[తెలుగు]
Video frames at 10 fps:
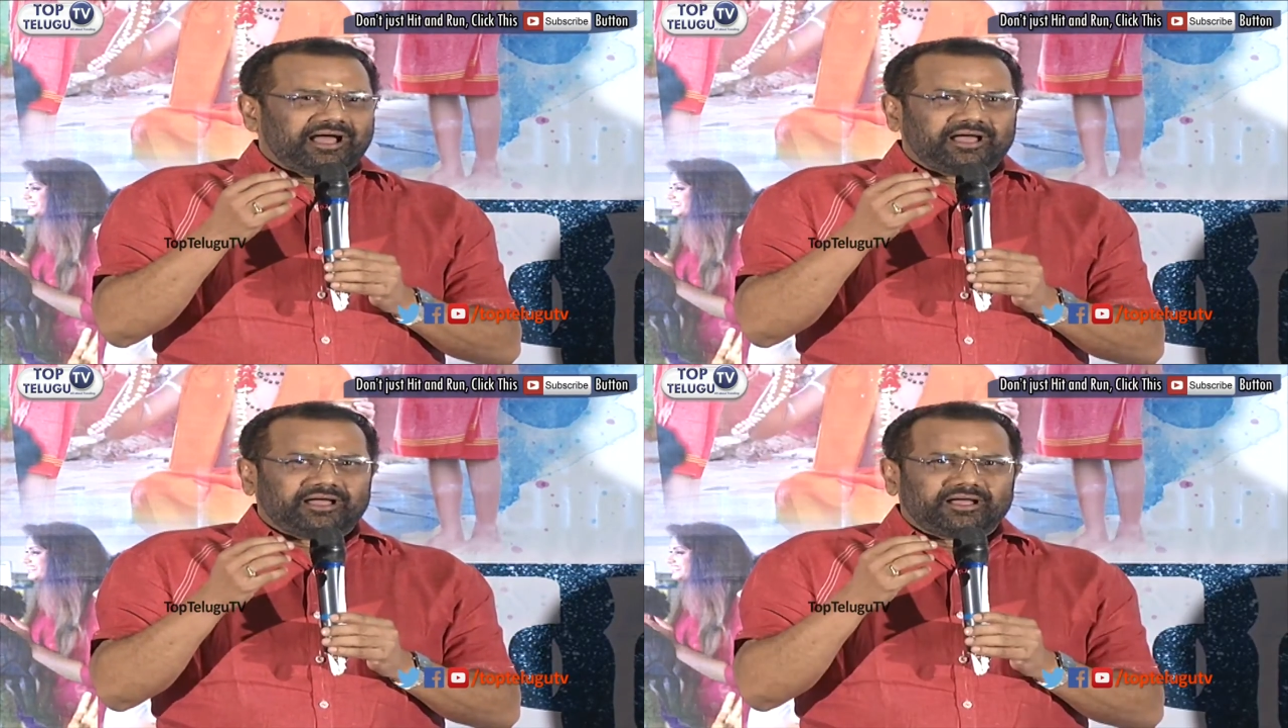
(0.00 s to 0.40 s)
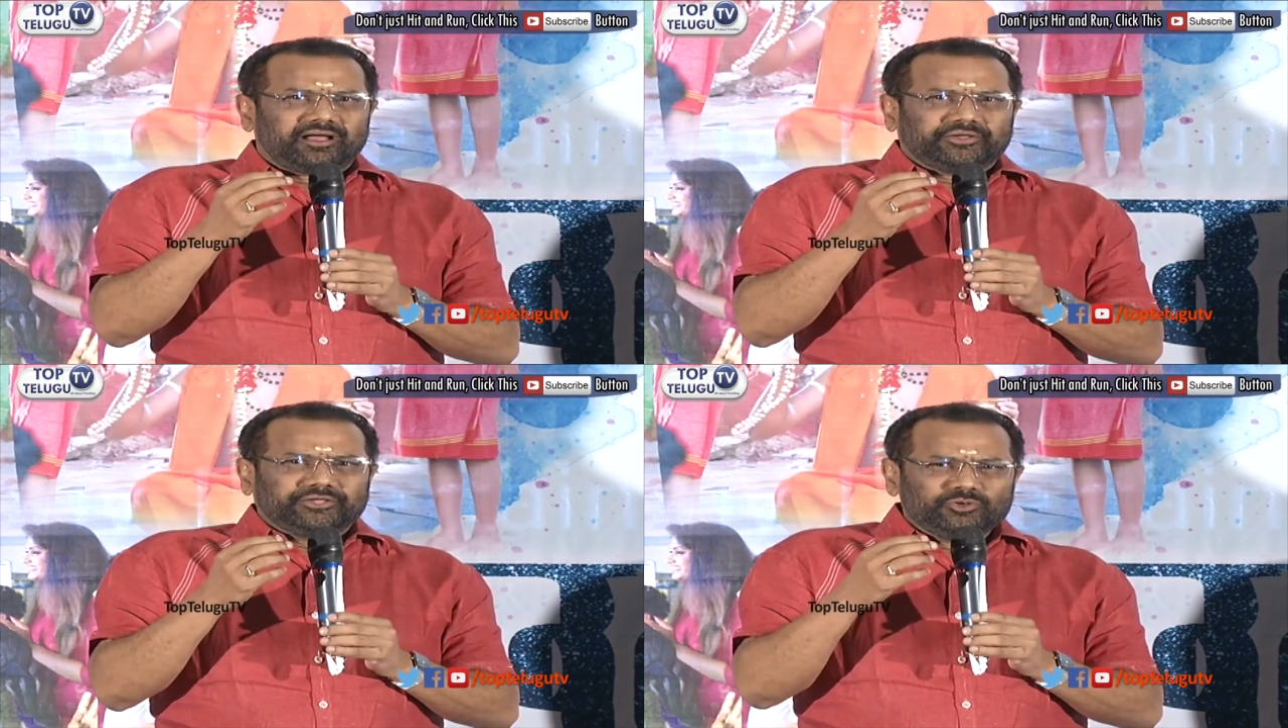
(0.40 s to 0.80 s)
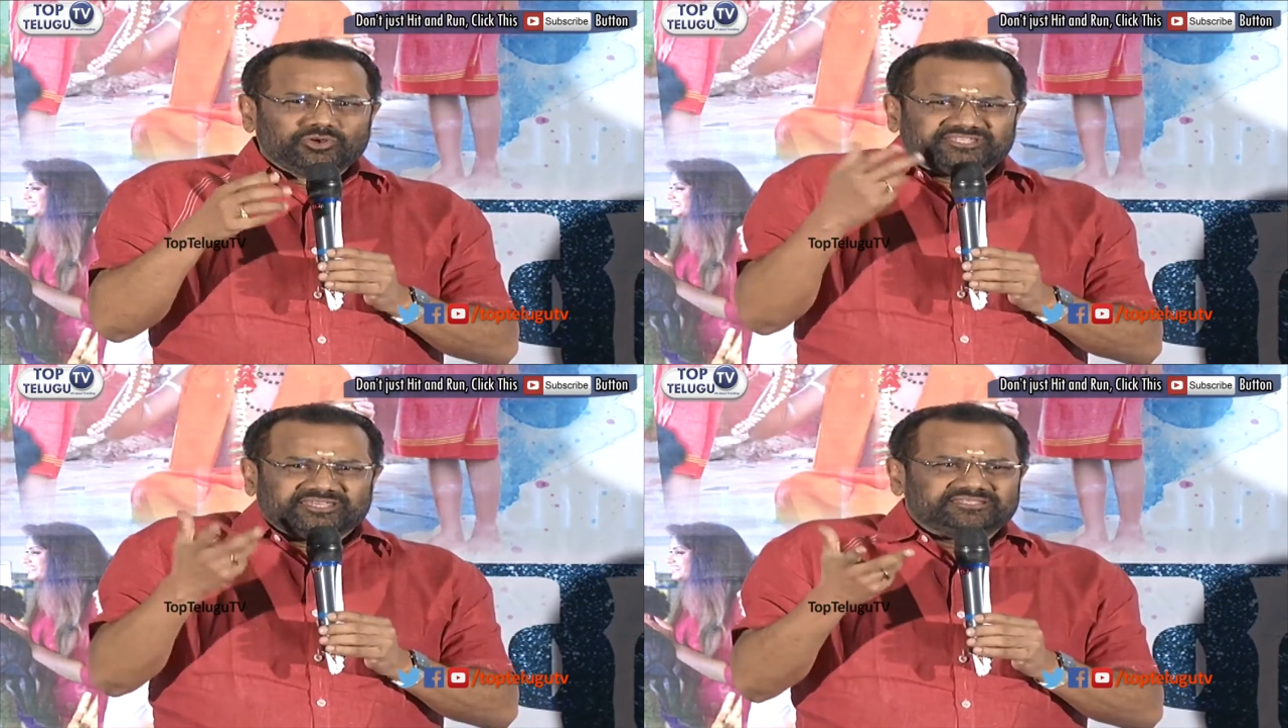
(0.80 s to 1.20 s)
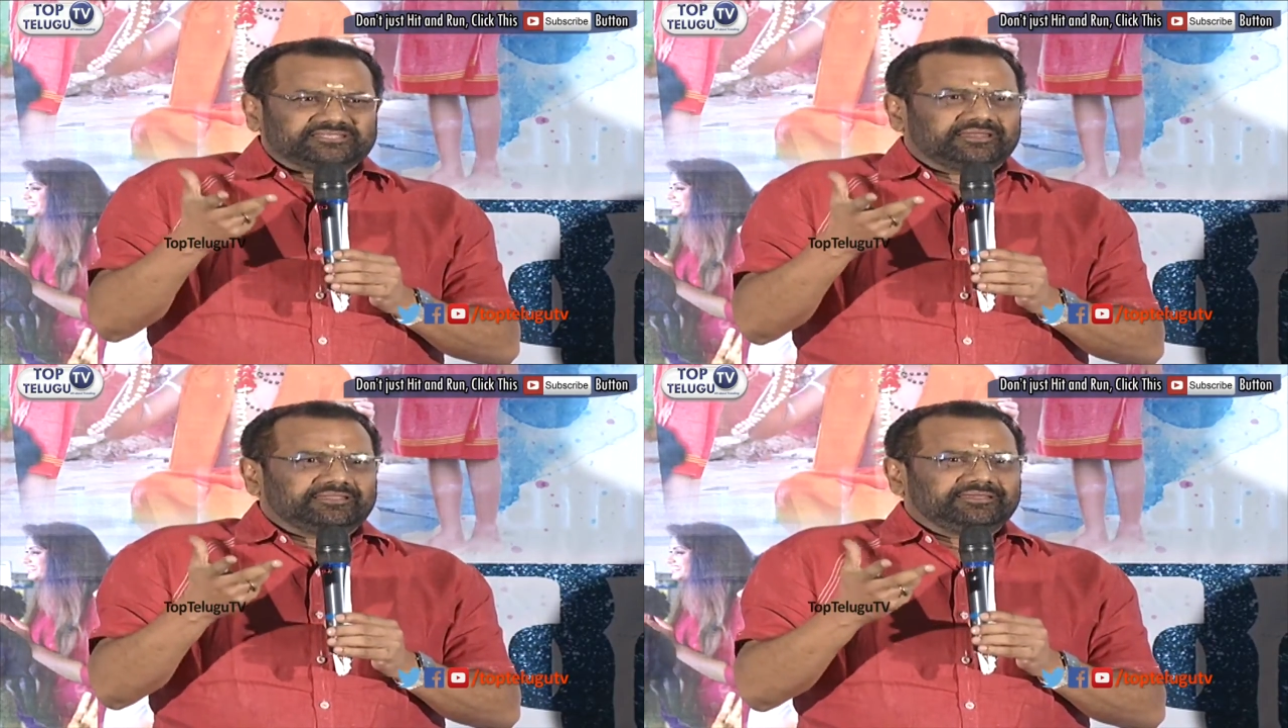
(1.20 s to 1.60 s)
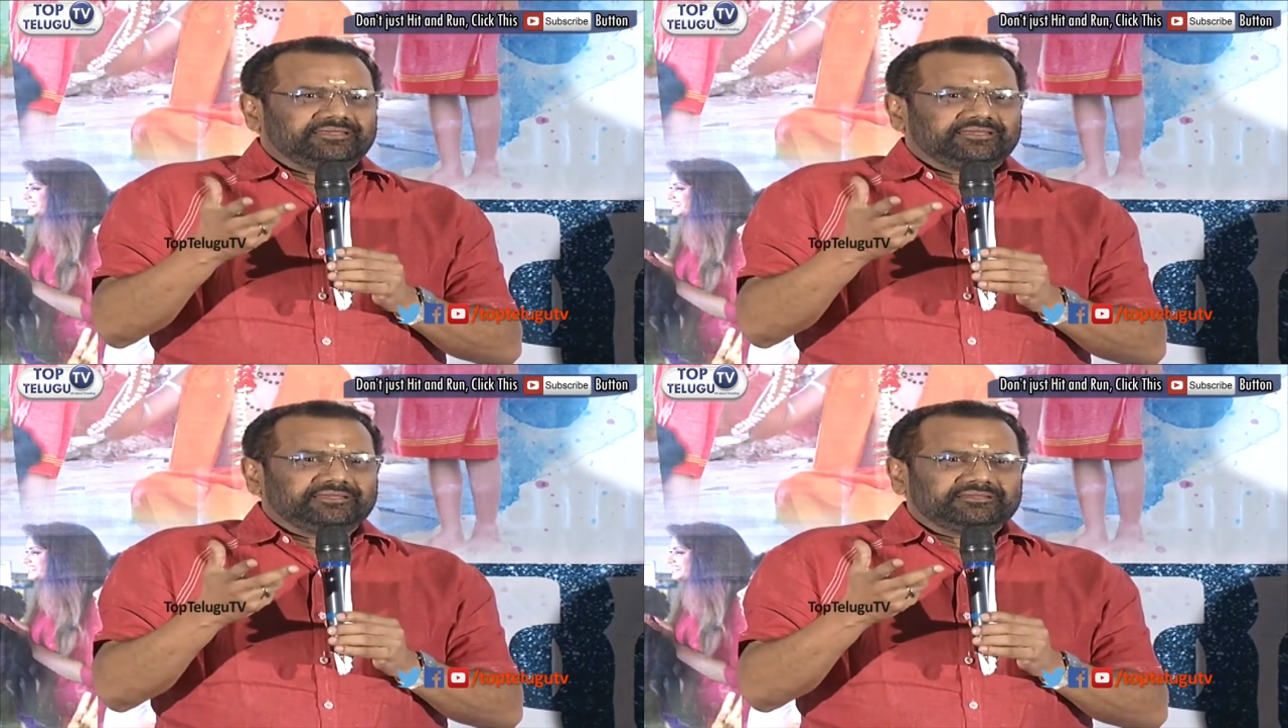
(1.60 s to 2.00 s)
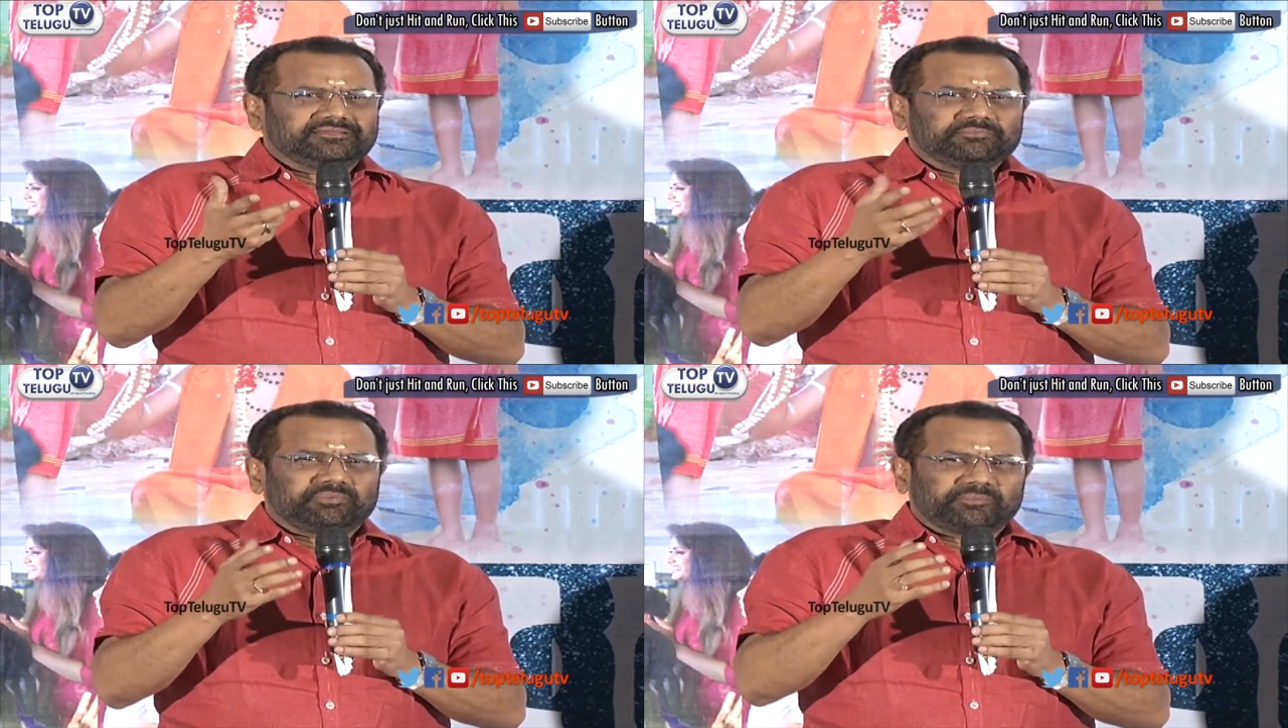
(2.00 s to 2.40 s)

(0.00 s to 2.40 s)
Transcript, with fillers: ఆ ఇన్నోసెన్స్ అనేది ఈ